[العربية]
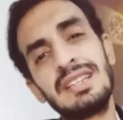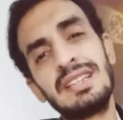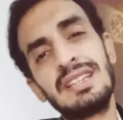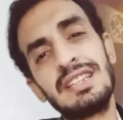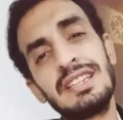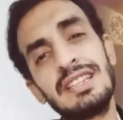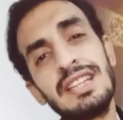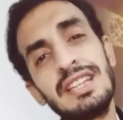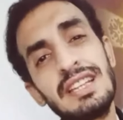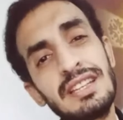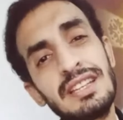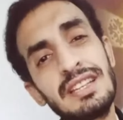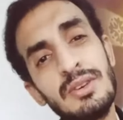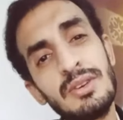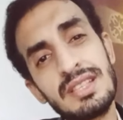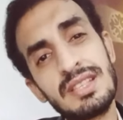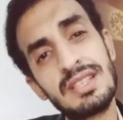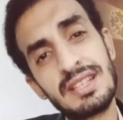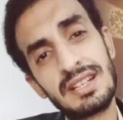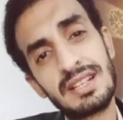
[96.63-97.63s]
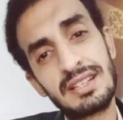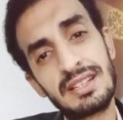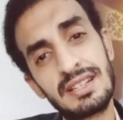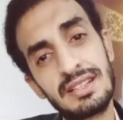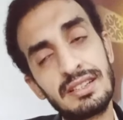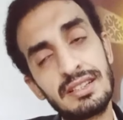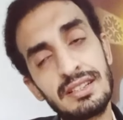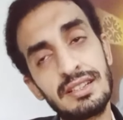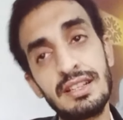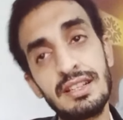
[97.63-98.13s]
دايرة جوازك
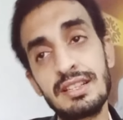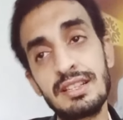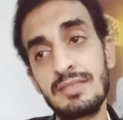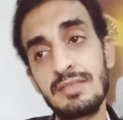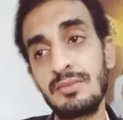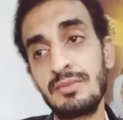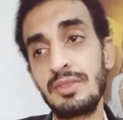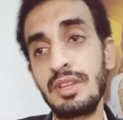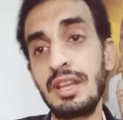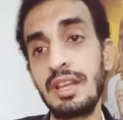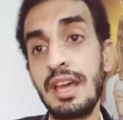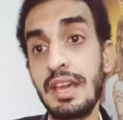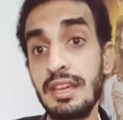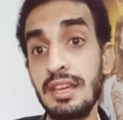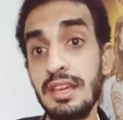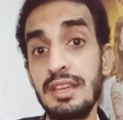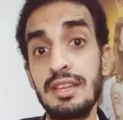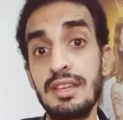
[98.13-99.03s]
لازم تنقي